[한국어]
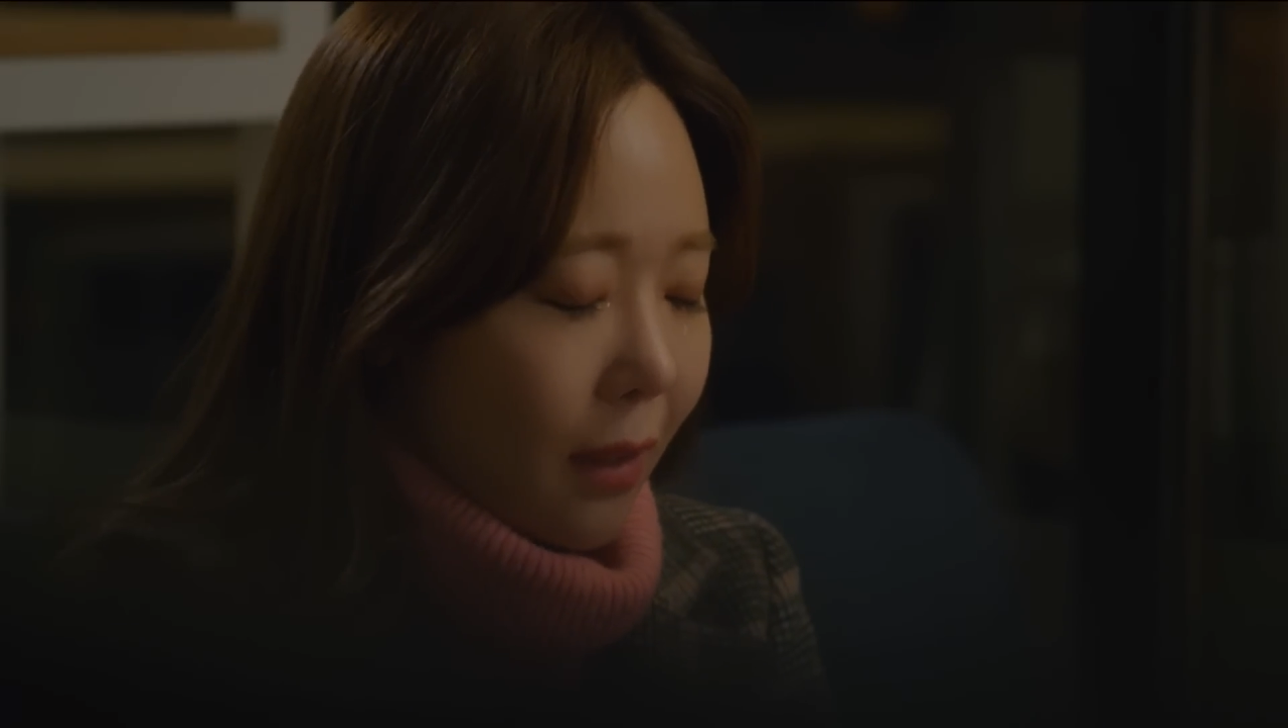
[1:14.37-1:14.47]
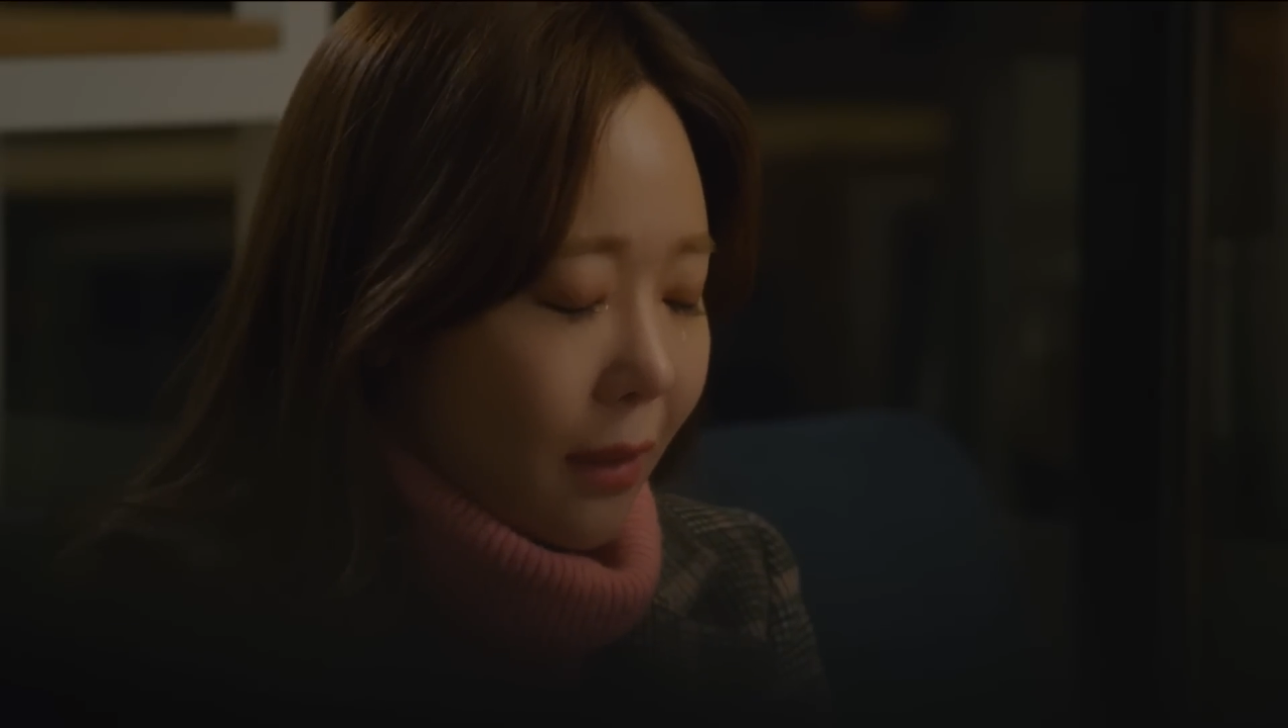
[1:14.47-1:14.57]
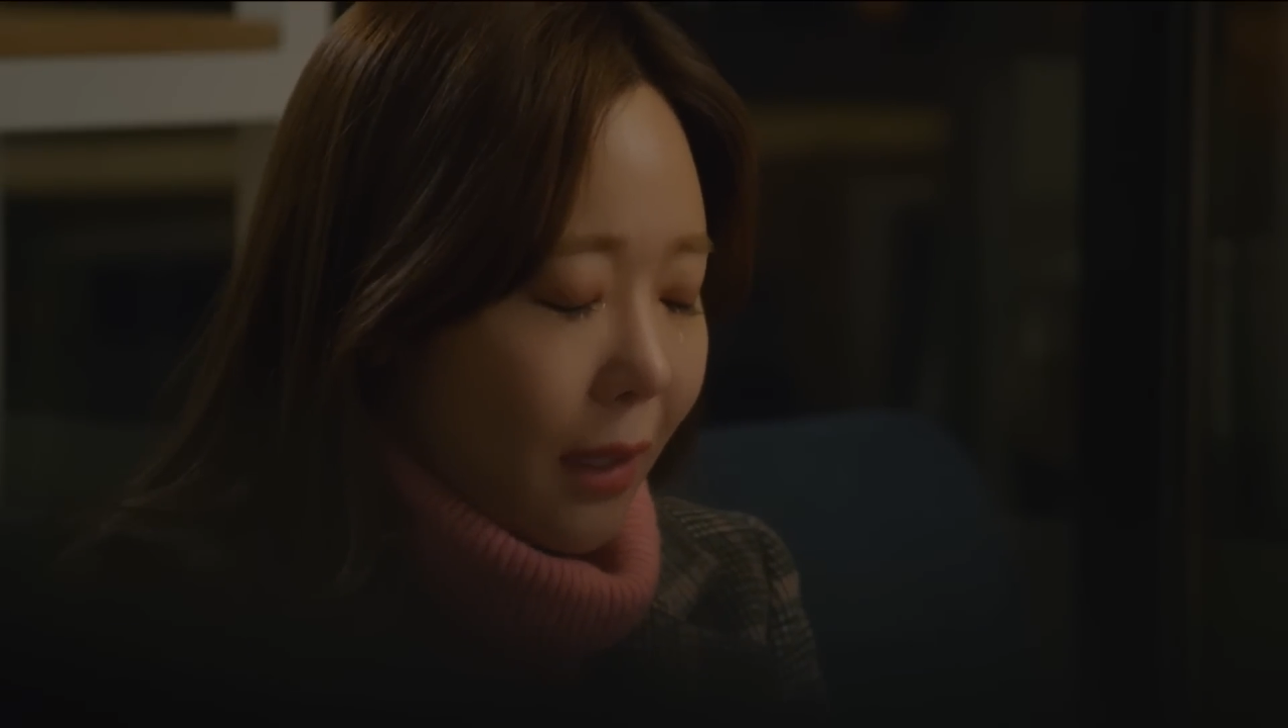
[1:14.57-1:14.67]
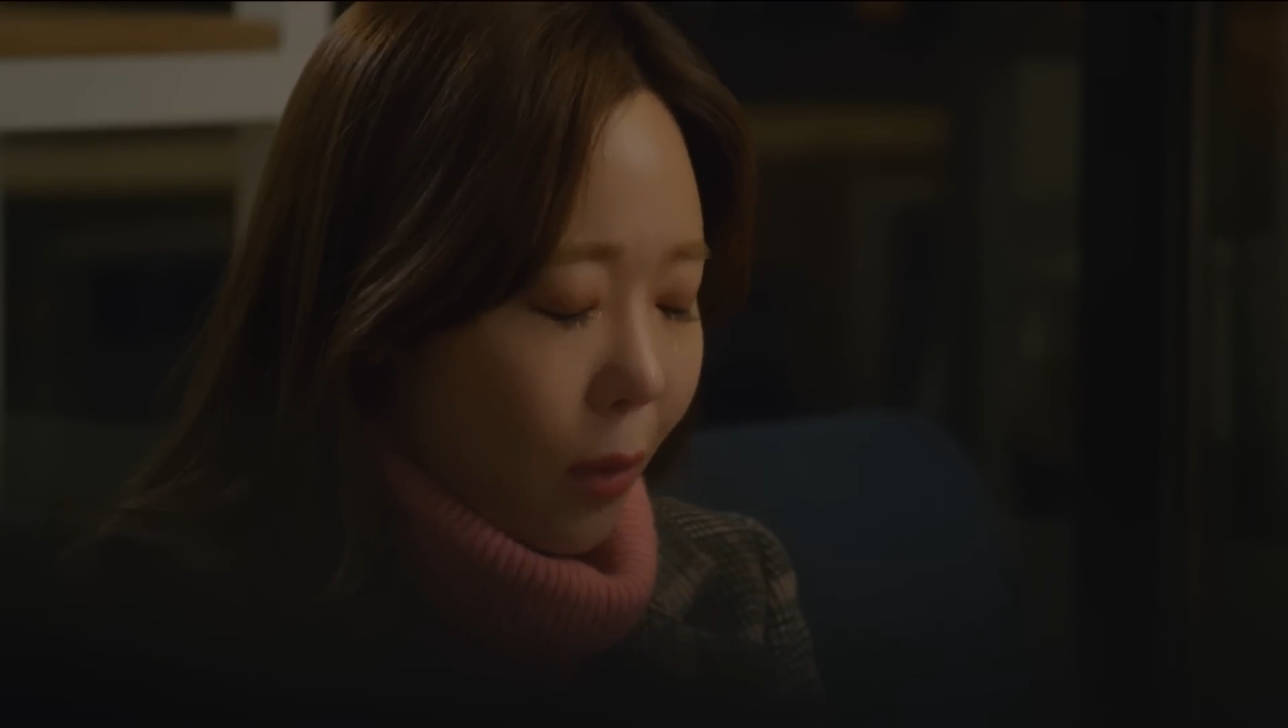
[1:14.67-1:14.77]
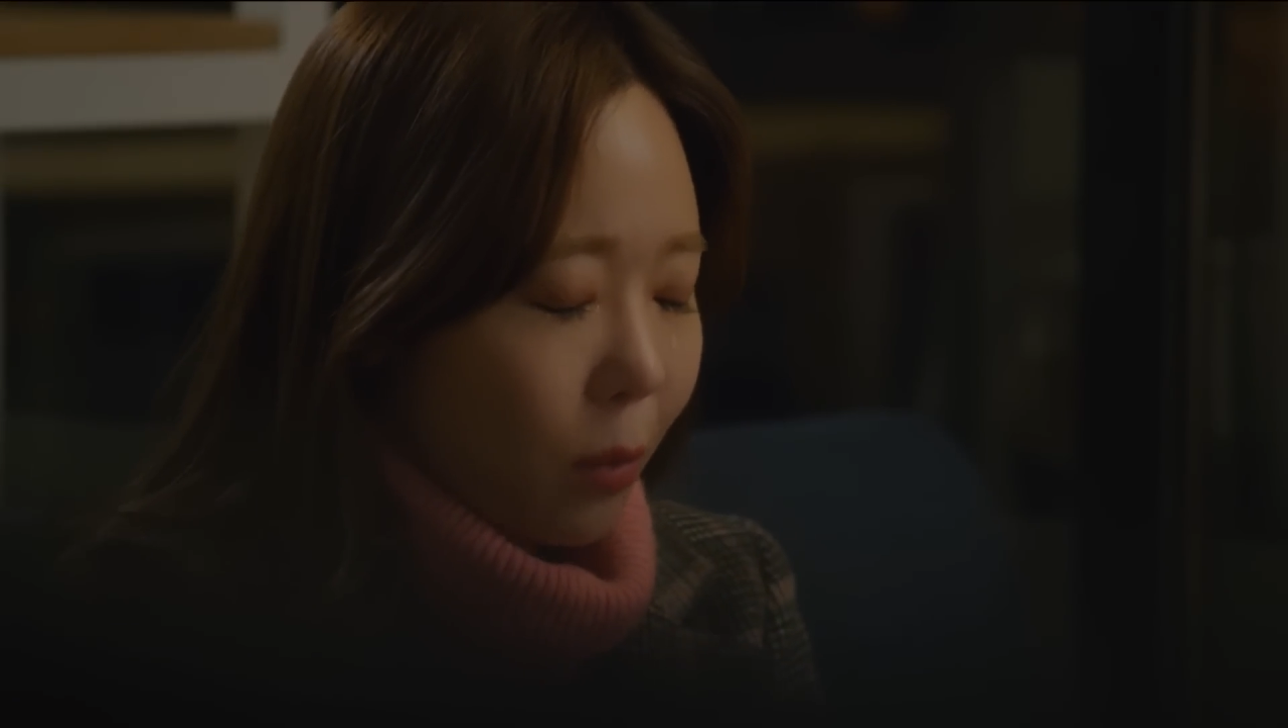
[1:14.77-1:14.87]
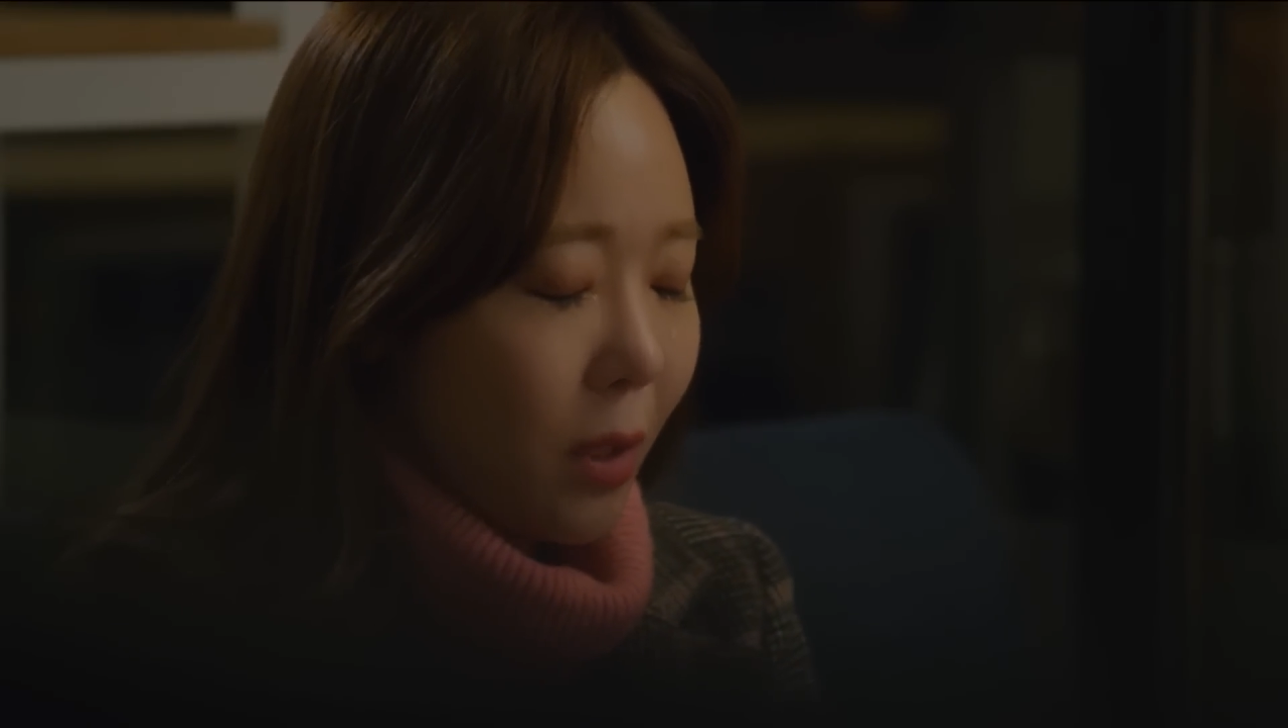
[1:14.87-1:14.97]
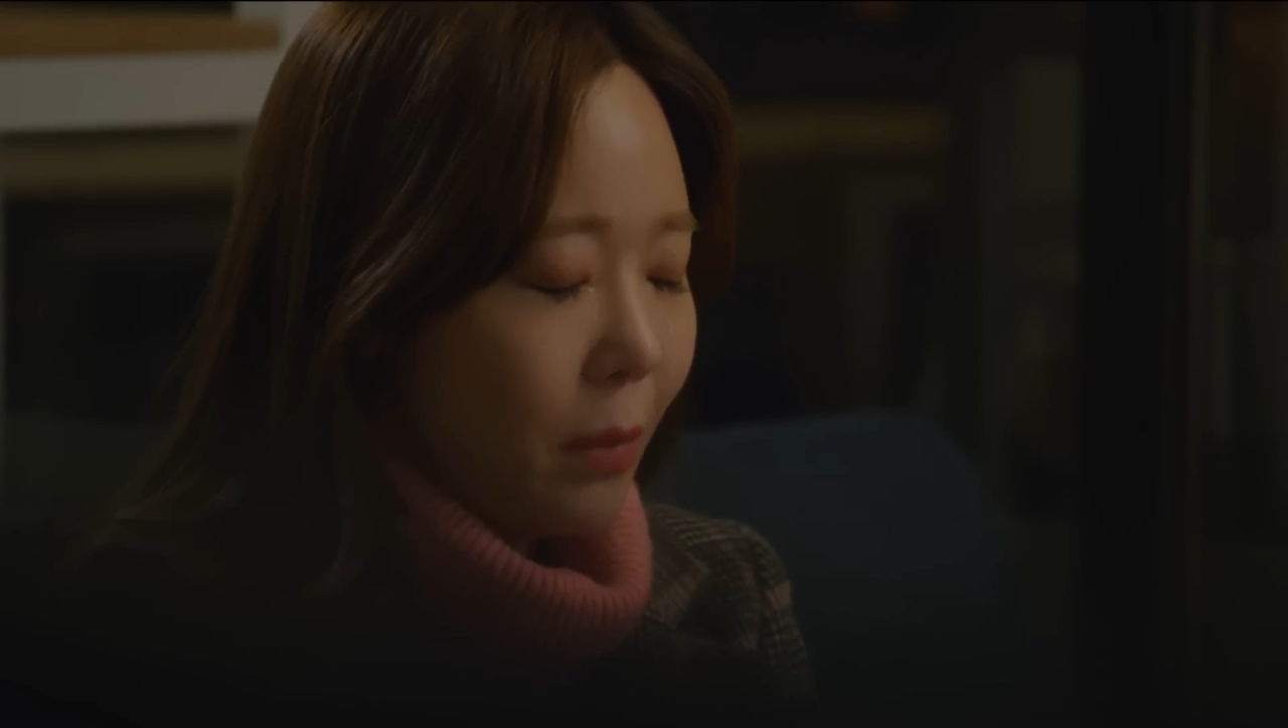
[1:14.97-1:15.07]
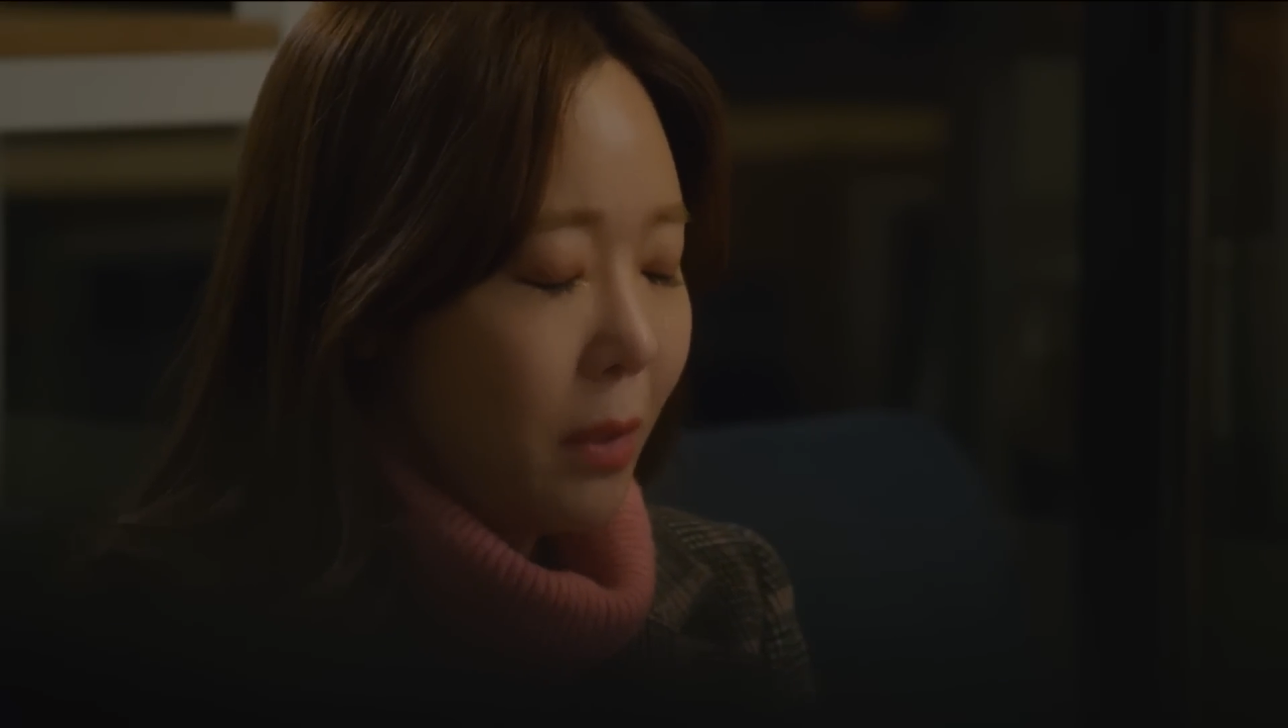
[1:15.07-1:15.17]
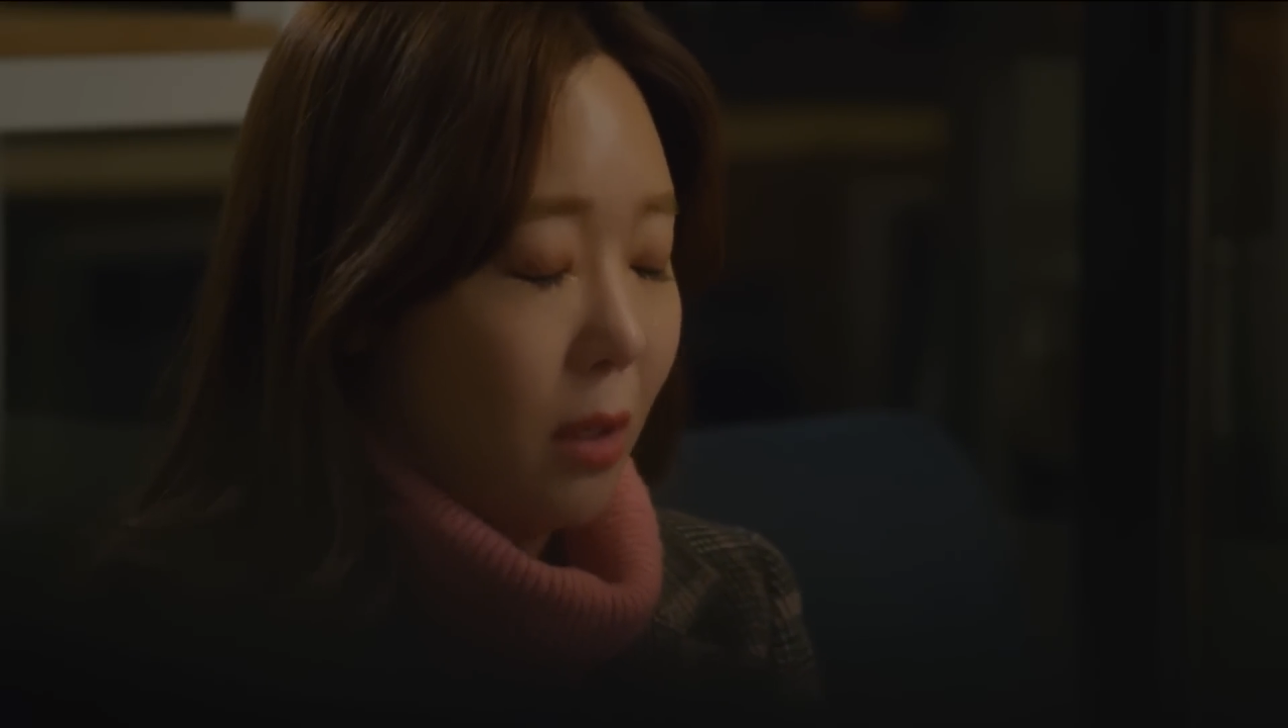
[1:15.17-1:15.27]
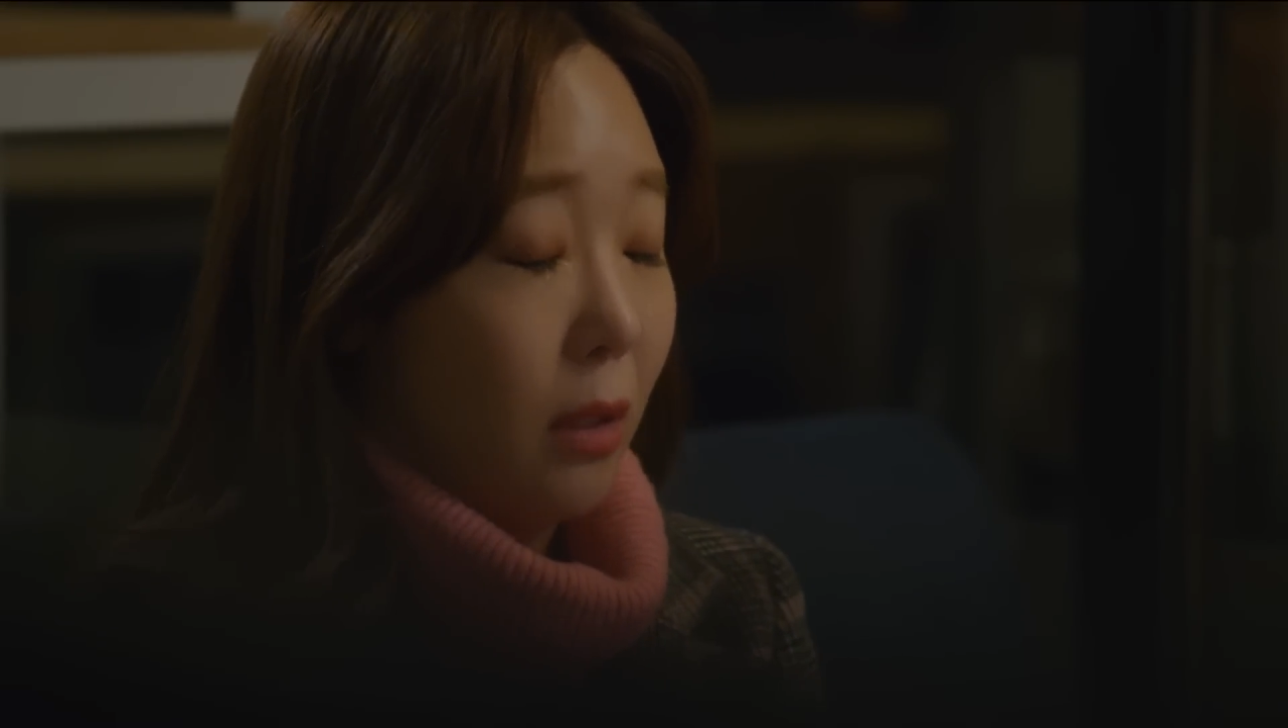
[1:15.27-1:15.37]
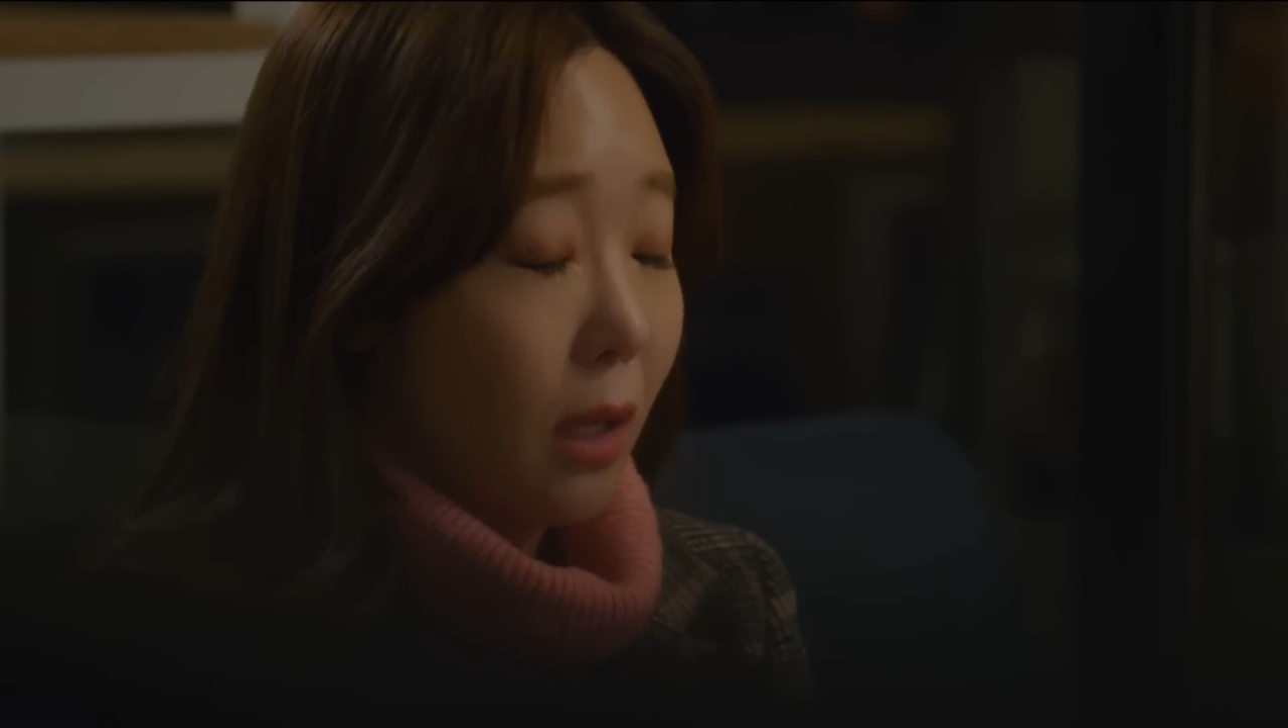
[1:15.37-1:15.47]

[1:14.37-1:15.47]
나 너무 힘들어.